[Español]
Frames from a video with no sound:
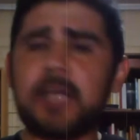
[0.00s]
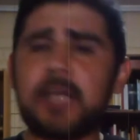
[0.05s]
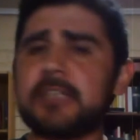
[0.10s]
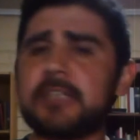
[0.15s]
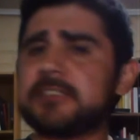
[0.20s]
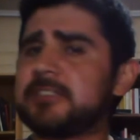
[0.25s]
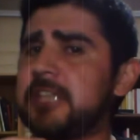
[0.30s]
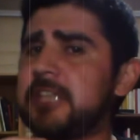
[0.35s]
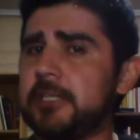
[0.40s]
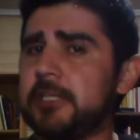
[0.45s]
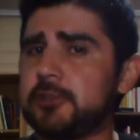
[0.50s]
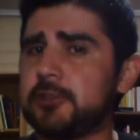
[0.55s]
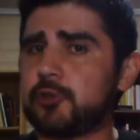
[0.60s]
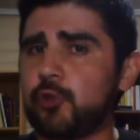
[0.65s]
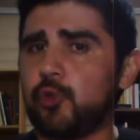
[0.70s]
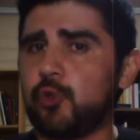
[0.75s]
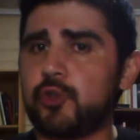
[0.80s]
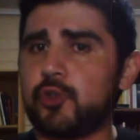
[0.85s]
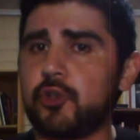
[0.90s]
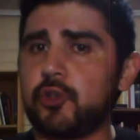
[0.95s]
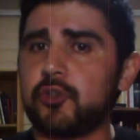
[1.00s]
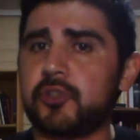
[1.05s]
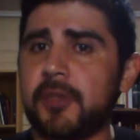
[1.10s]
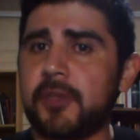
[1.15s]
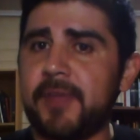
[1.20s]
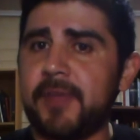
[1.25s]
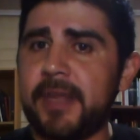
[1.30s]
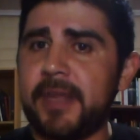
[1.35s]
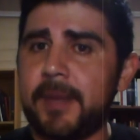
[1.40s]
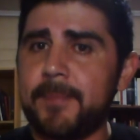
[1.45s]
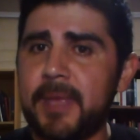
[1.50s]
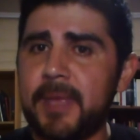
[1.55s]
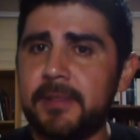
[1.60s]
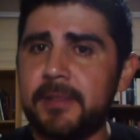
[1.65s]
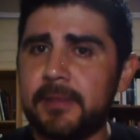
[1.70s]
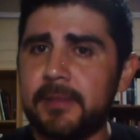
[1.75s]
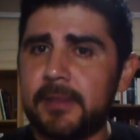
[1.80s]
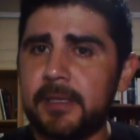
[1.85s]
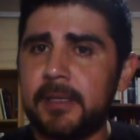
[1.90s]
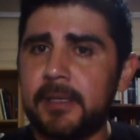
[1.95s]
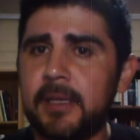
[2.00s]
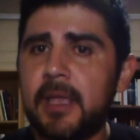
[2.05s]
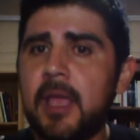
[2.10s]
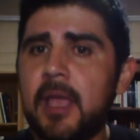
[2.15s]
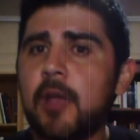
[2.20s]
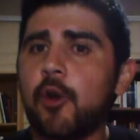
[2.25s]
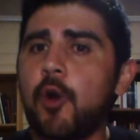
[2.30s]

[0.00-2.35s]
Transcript: se escuchó severamente